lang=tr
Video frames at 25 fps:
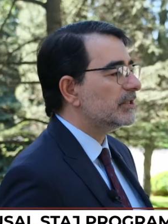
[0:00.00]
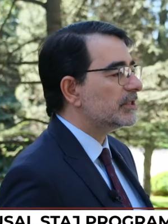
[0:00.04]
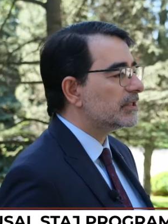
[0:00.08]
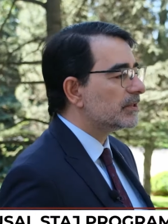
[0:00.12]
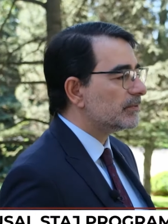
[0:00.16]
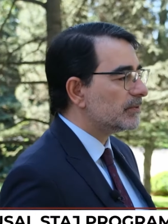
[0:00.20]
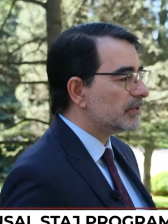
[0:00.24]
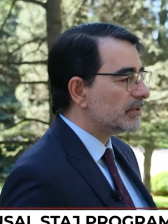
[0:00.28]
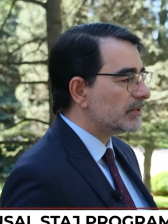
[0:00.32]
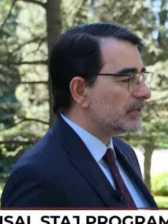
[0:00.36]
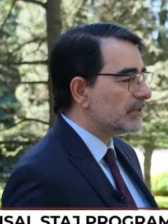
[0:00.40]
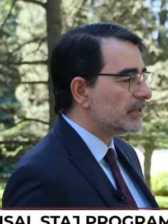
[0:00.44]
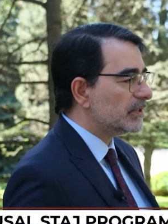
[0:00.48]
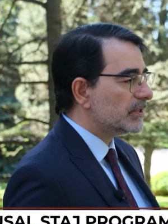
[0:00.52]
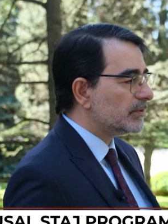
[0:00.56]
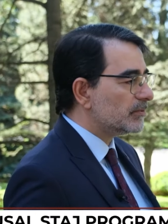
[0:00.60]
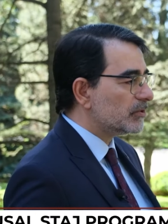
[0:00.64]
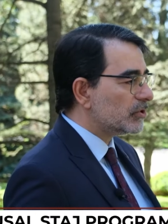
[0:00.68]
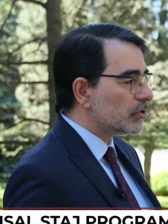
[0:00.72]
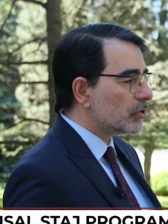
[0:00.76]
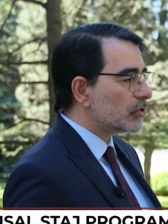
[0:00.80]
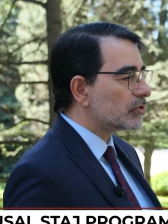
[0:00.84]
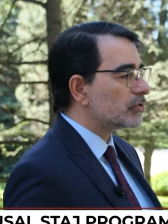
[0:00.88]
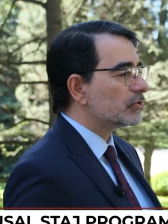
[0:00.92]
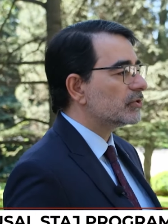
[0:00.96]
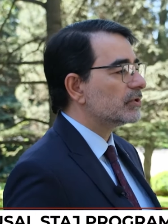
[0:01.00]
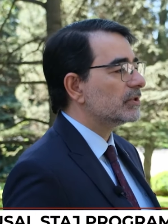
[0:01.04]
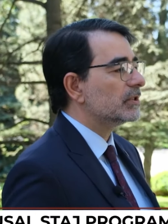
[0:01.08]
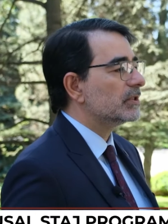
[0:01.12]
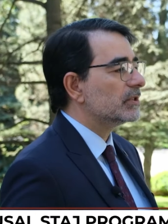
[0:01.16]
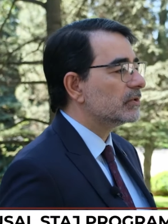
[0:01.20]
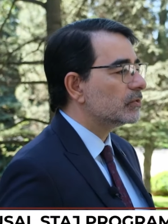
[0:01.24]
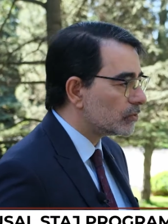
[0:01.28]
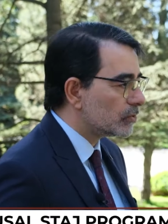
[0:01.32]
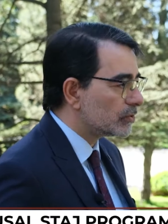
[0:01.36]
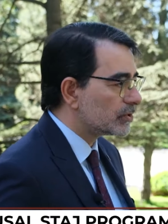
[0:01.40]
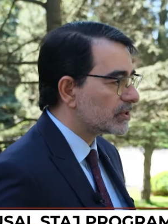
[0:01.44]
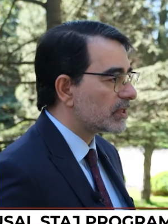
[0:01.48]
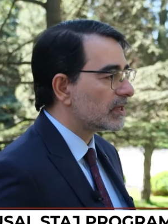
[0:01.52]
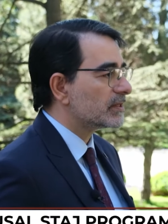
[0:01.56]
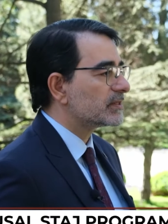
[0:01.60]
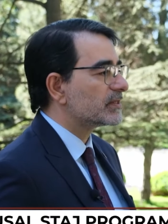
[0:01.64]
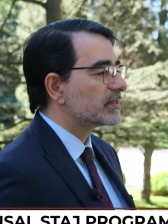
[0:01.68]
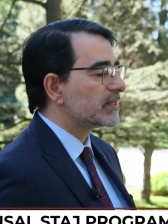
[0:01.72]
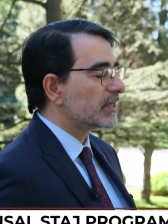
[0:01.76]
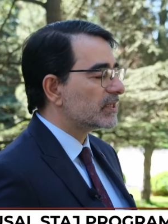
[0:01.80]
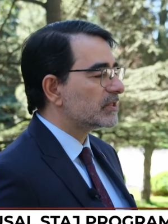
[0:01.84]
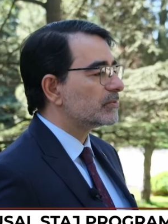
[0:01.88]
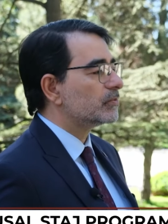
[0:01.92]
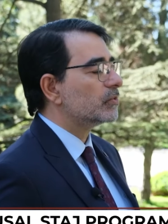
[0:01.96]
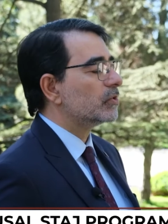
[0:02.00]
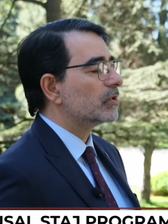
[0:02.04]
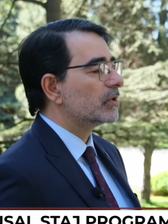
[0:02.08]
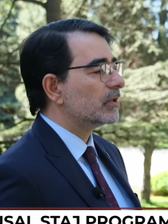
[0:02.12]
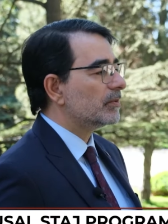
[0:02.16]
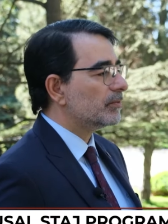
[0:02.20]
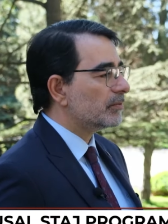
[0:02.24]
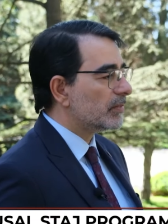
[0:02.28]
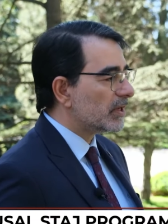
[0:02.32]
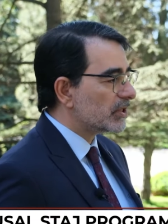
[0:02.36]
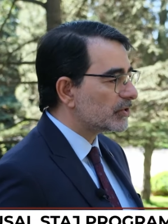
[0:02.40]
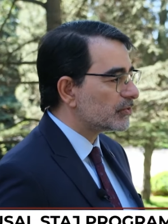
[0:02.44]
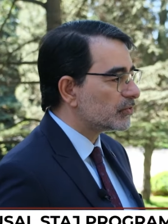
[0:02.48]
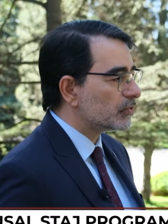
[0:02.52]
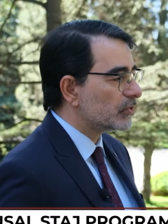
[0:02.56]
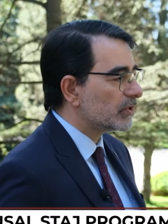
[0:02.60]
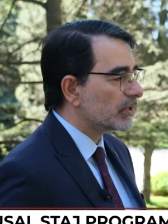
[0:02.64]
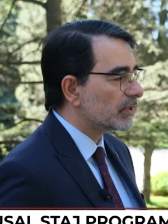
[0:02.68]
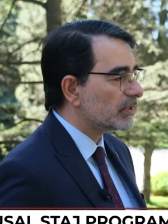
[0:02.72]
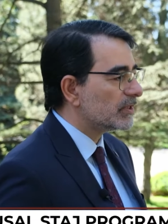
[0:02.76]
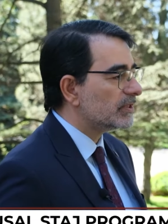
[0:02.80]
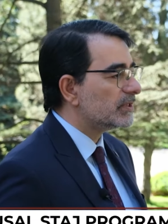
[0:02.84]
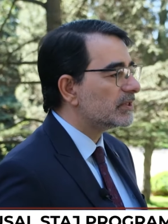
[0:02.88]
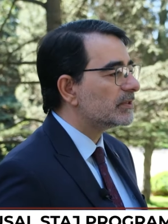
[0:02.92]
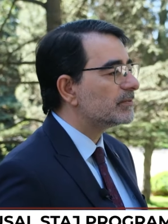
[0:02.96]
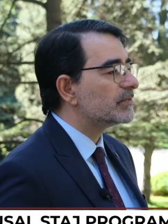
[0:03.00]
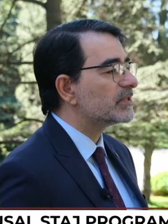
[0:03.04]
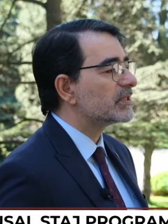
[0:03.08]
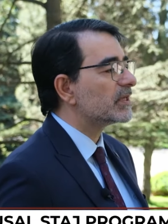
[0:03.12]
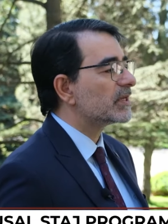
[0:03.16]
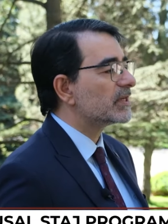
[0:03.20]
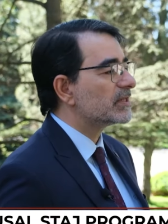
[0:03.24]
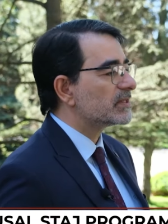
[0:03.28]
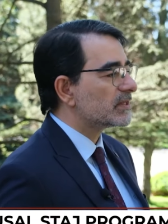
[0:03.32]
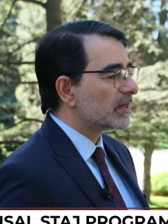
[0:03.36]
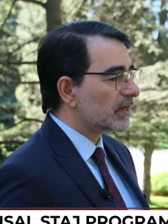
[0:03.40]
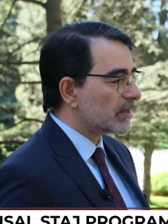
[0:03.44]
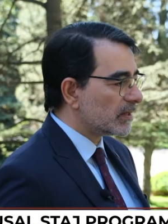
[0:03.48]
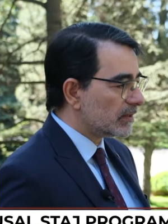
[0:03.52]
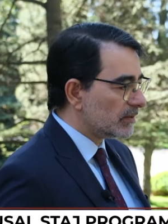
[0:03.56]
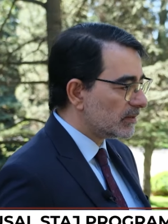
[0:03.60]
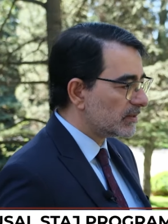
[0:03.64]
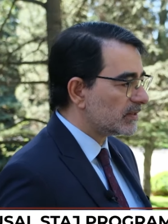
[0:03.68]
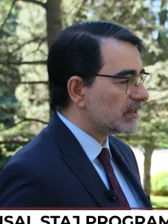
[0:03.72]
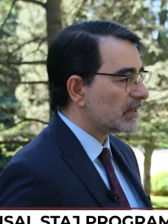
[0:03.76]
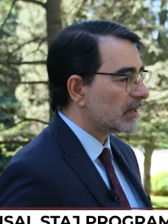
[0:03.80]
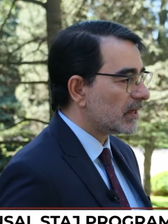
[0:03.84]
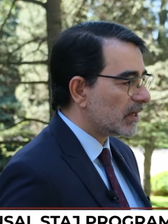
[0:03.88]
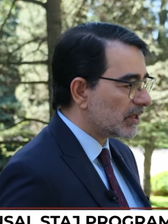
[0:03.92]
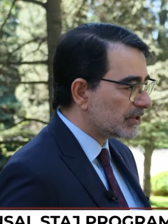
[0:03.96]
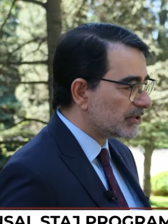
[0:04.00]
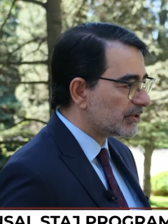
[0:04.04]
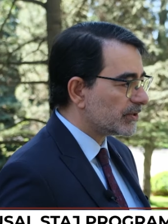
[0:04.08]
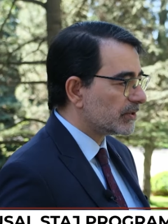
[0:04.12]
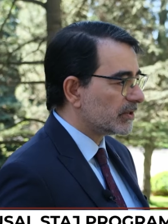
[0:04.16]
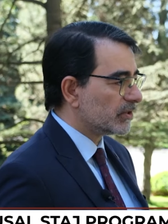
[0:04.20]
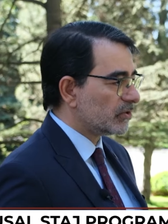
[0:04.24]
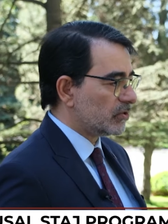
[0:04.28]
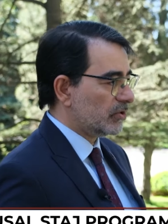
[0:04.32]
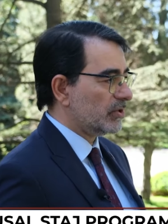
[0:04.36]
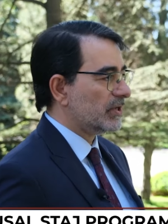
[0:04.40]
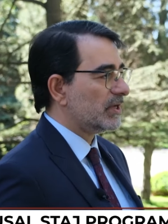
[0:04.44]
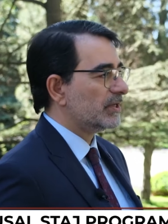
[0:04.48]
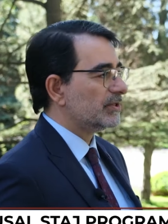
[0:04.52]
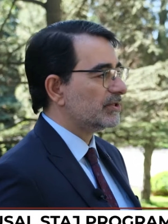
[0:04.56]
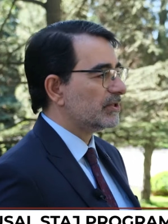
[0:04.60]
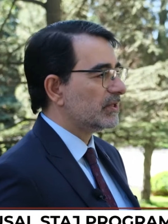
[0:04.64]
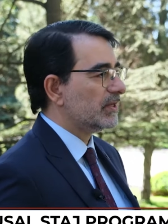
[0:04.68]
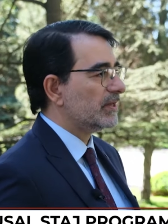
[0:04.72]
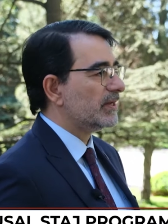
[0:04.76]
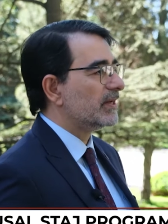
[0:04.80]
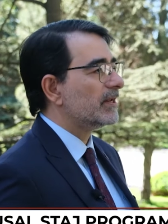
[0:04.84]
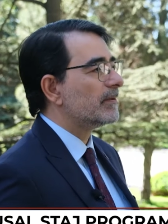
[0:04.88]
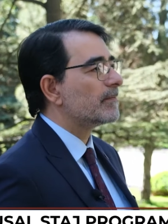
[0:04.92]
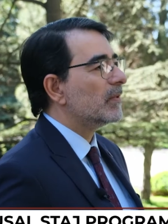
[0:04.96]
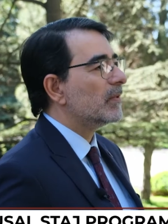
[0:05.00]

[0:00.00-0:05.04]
2024 yılı Ulusal Staj Programı başvurularını 28 Aralık'ta açtık öğrencilere.